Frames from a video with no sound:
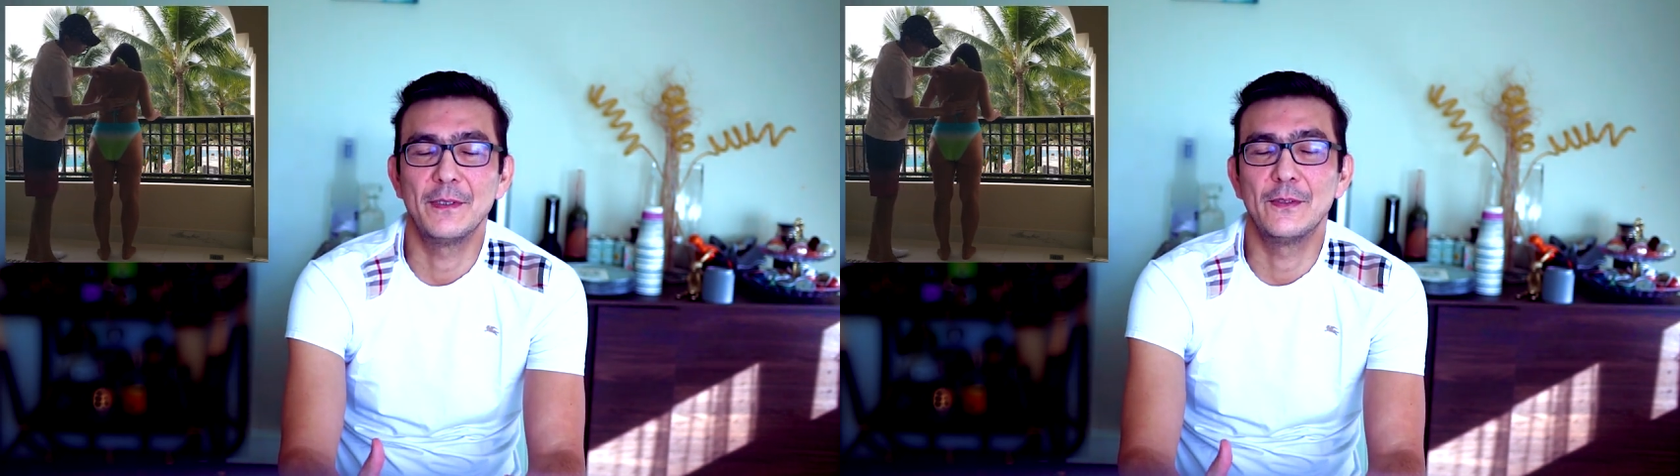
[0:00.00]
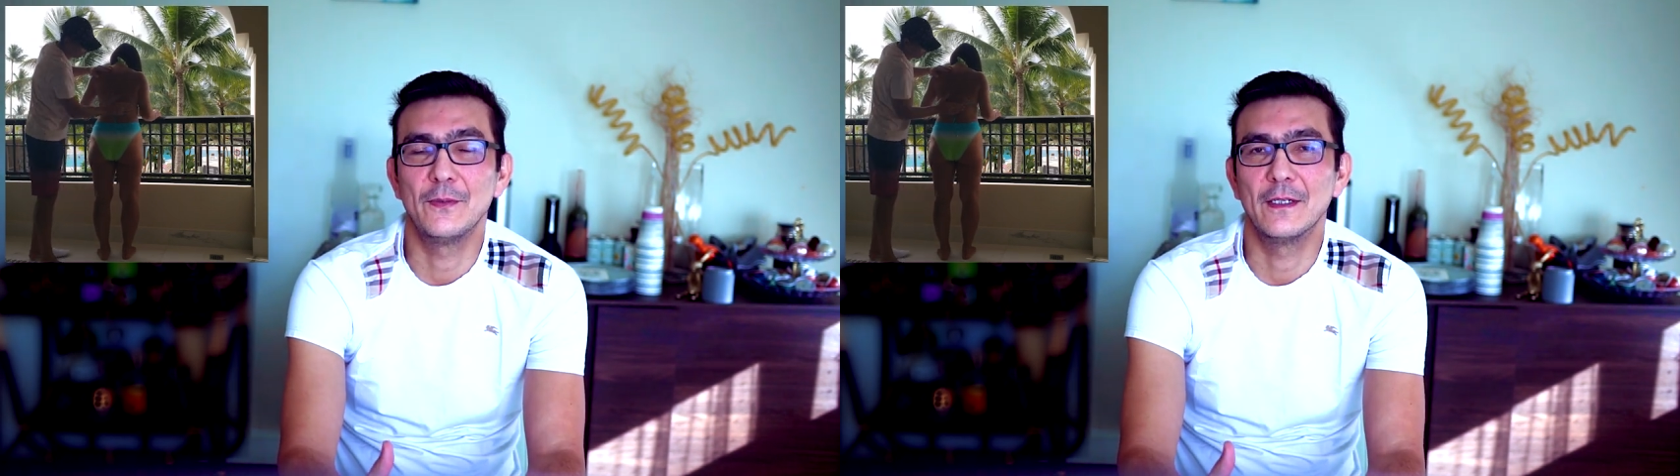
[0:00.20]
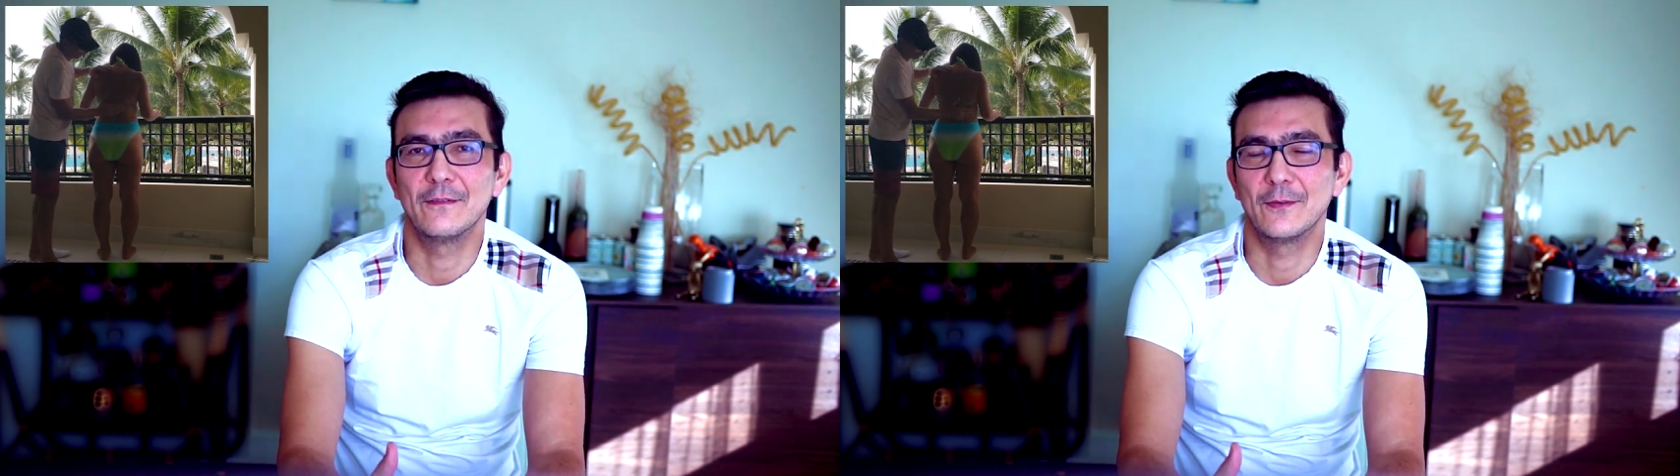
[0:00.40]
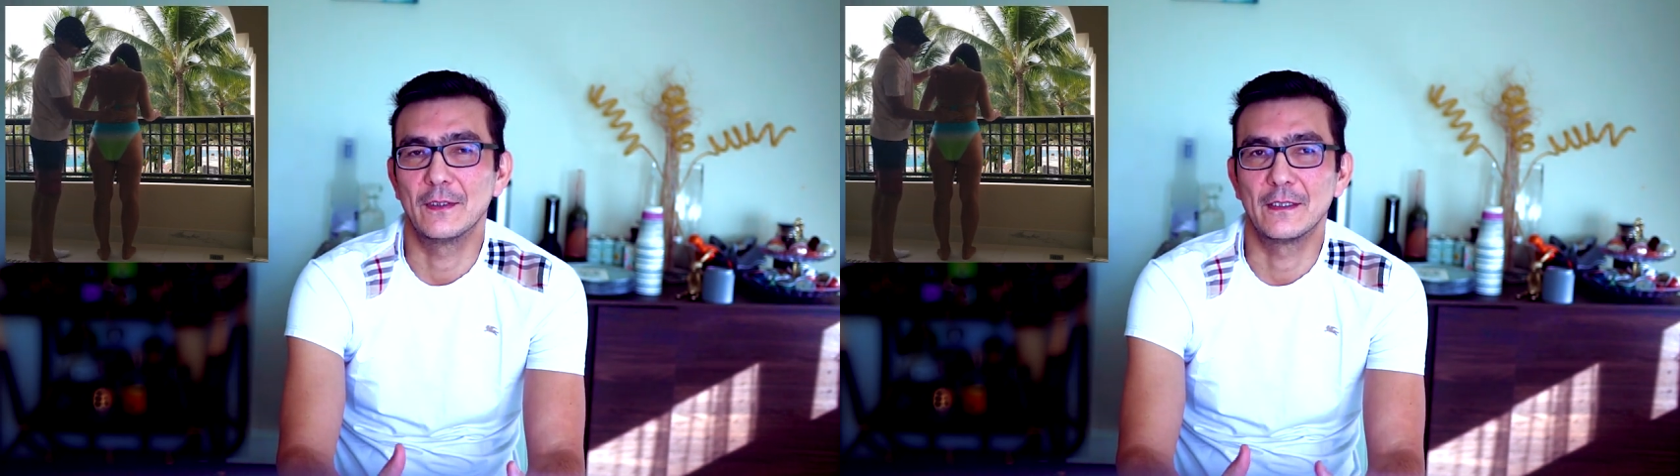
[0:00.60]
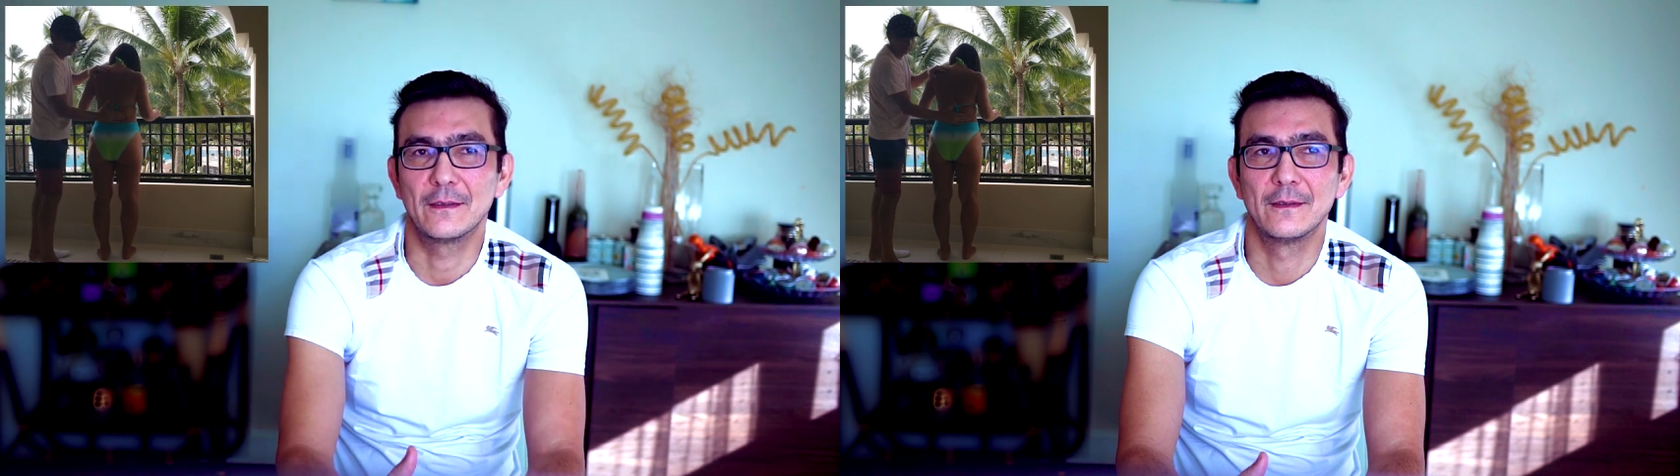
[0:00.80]
ну, потому
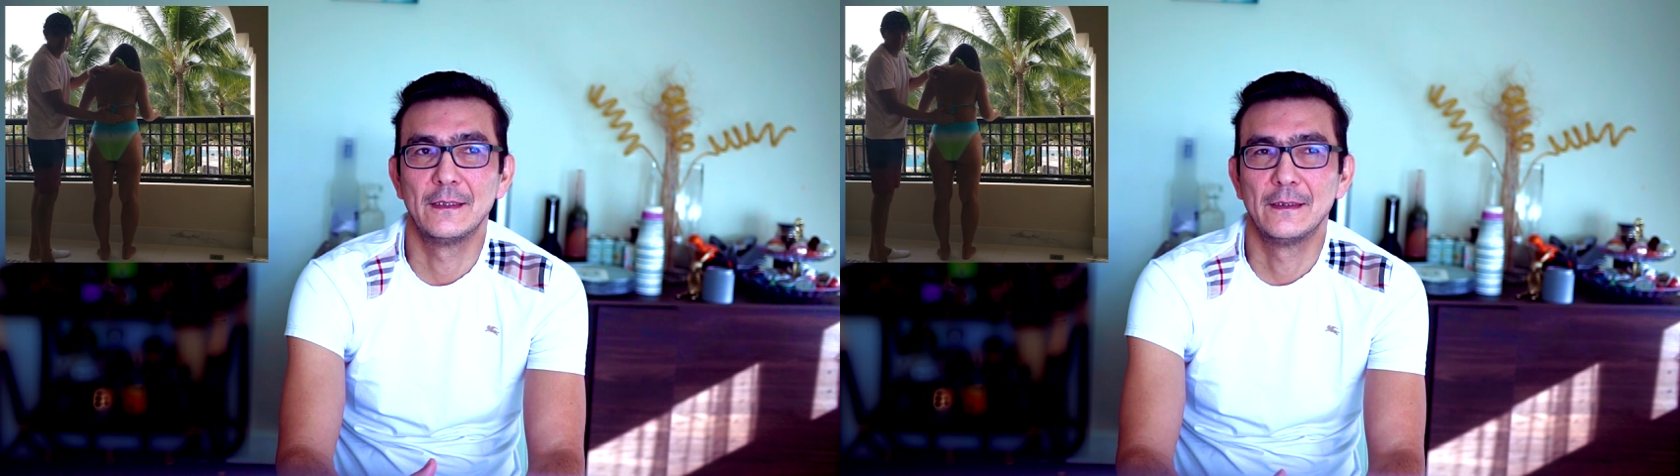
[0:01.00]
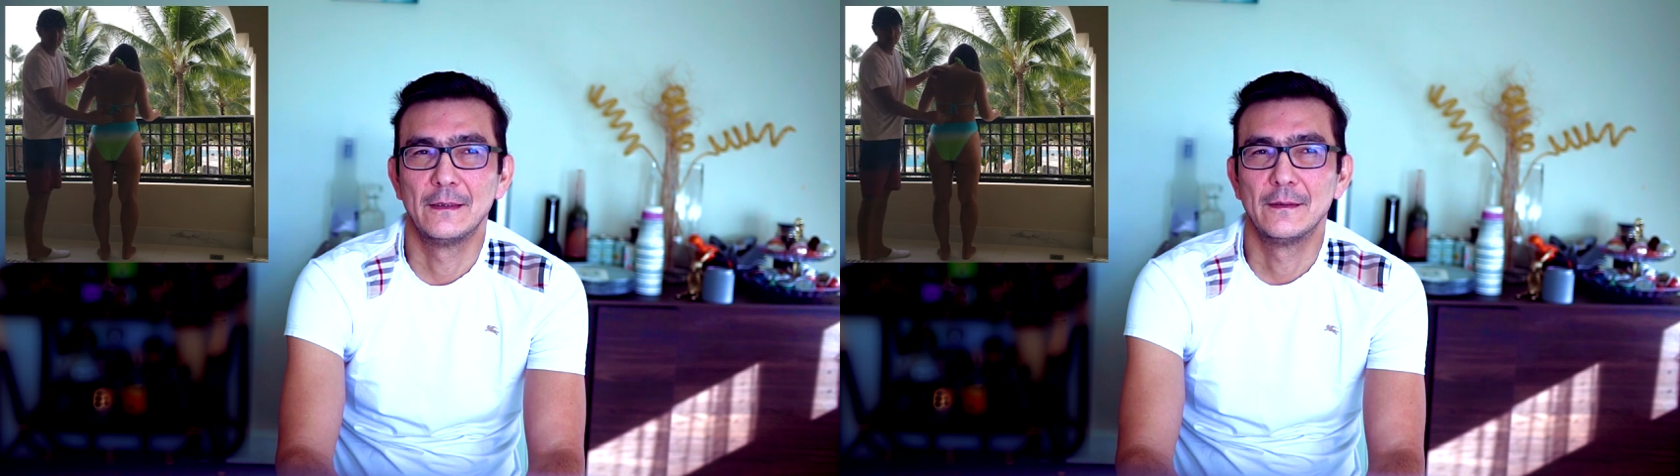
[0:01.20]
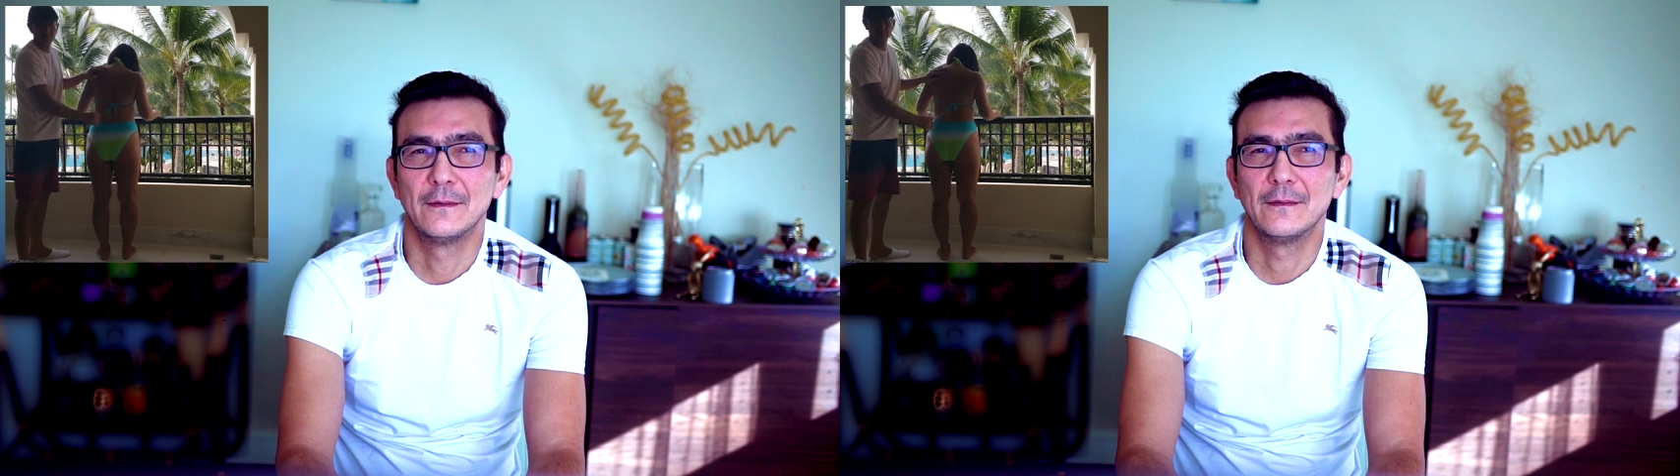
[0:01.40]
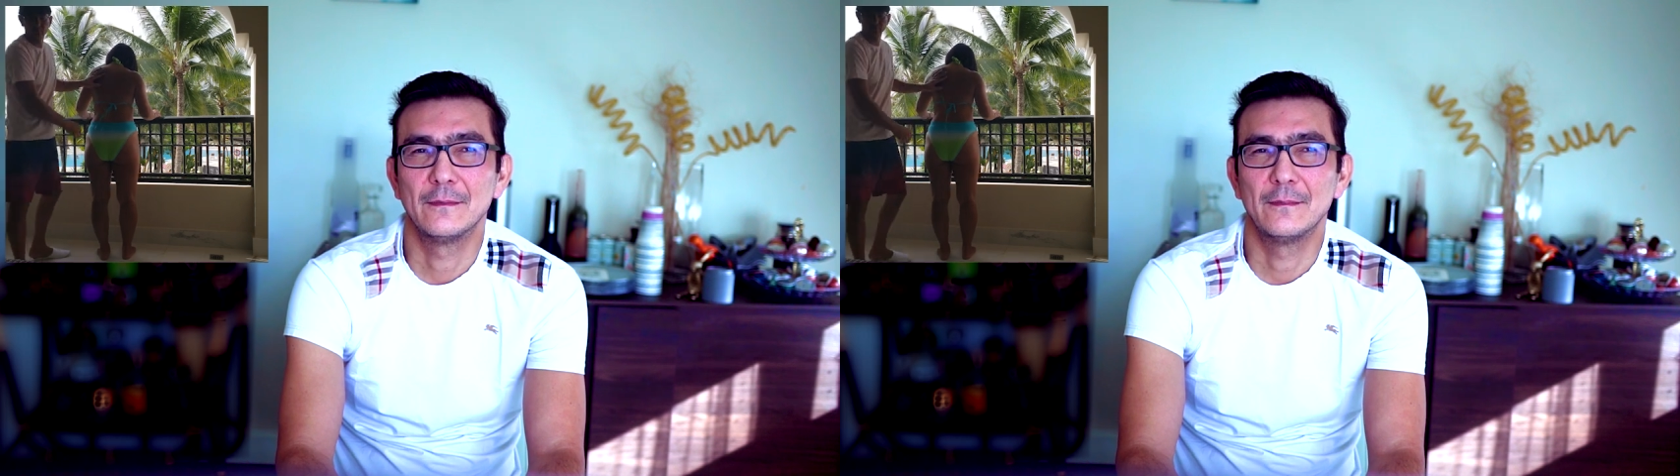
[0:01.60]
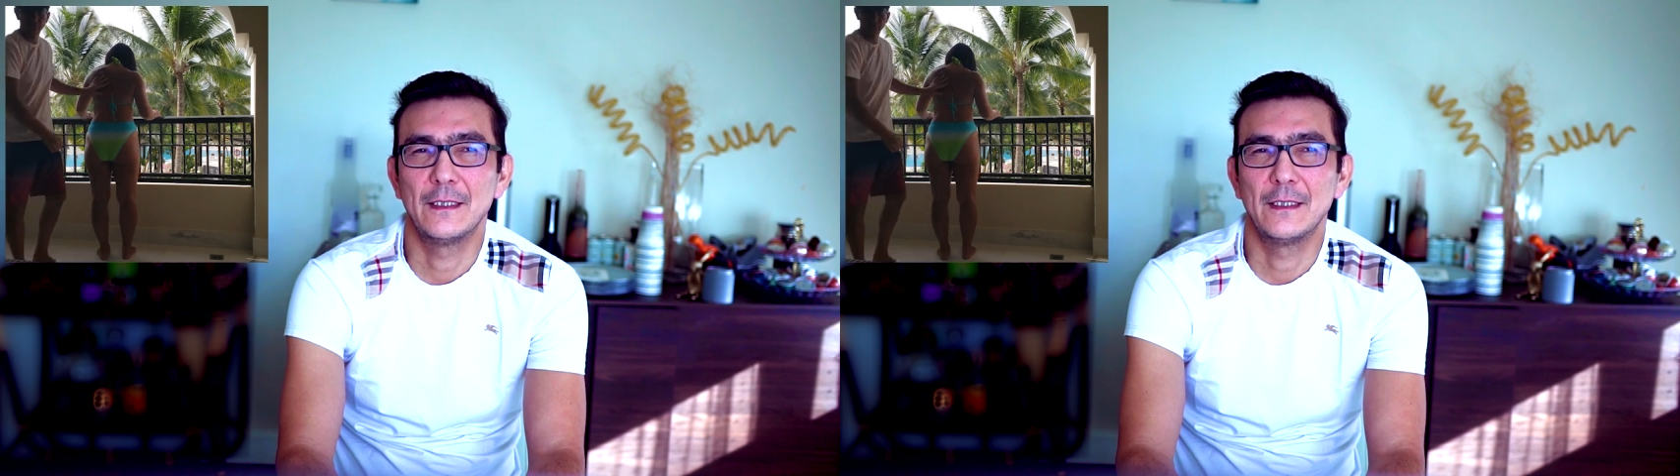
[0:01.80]
что эта техника,